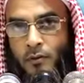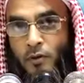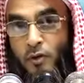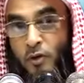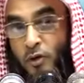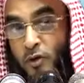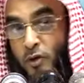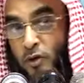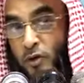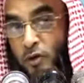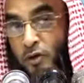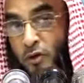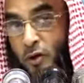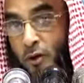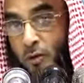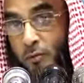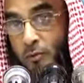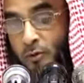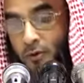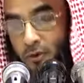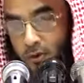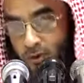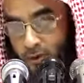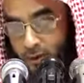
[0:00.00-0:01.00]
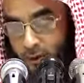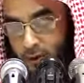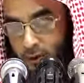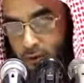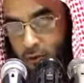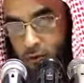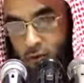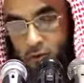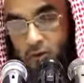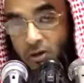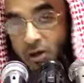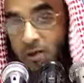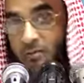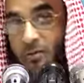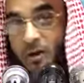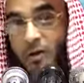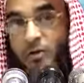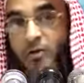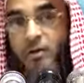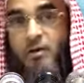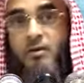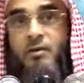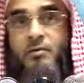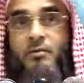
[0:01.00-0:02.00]
কোন কোন অবস্থায় দুই দিয়ে
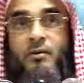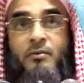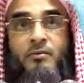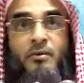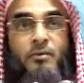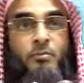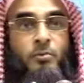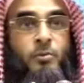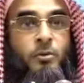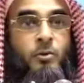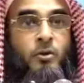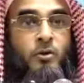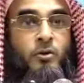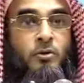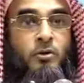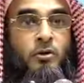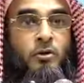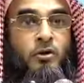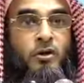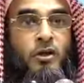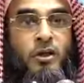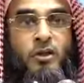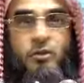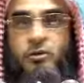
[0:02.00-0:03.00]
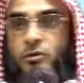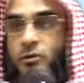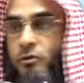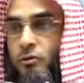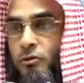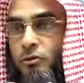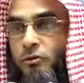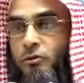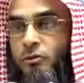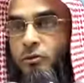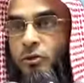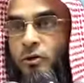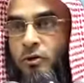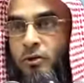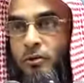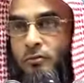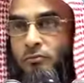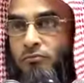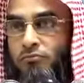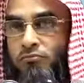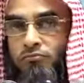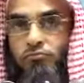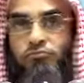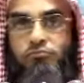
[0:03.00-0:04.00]
ভাগ করে দিতে পারবেন পুরো ধনকে শুধু দুই
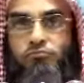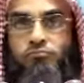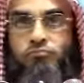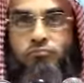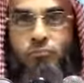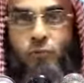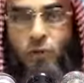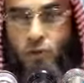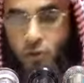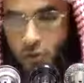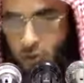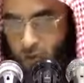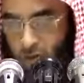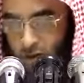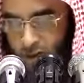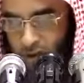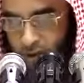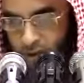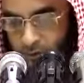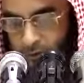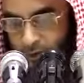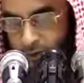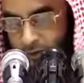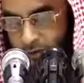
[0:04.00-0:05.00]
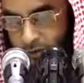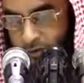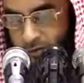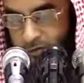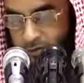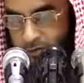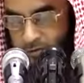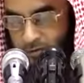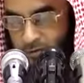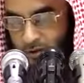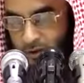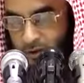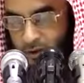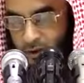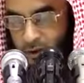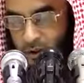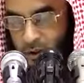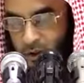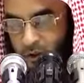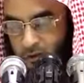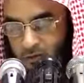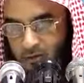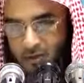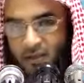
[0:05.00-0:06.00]
দুই সংখ্যা দিয়ে ভাগ করতে পারবেন
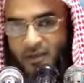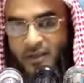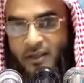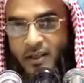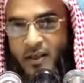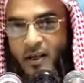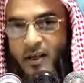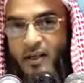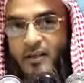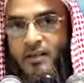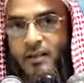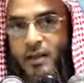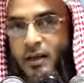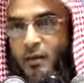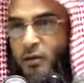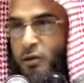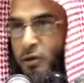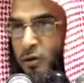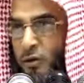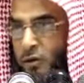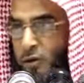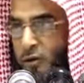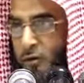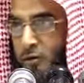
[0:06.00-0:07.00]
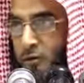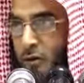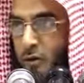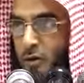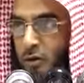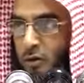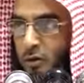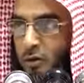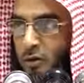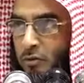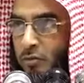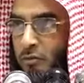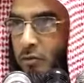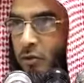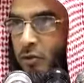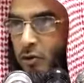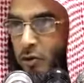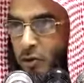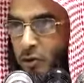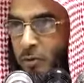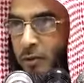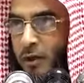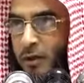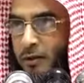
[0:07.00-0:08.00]
সালাসা কোনো
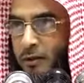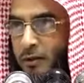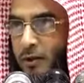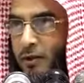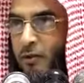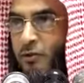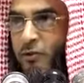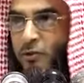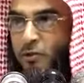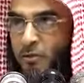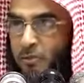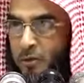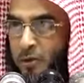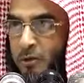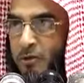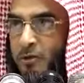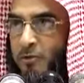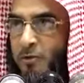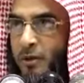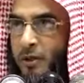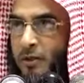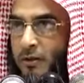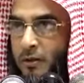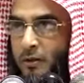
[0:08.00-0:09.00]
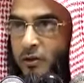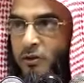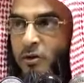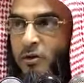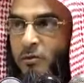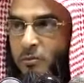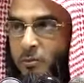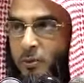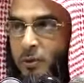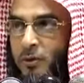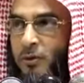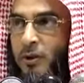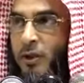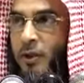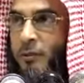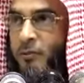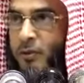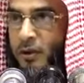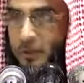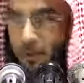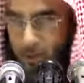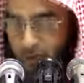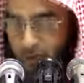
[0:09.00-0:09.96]
কোনো ব্যক্তির কোনো মৃত ব্যক্তির সম্পদকে আপনি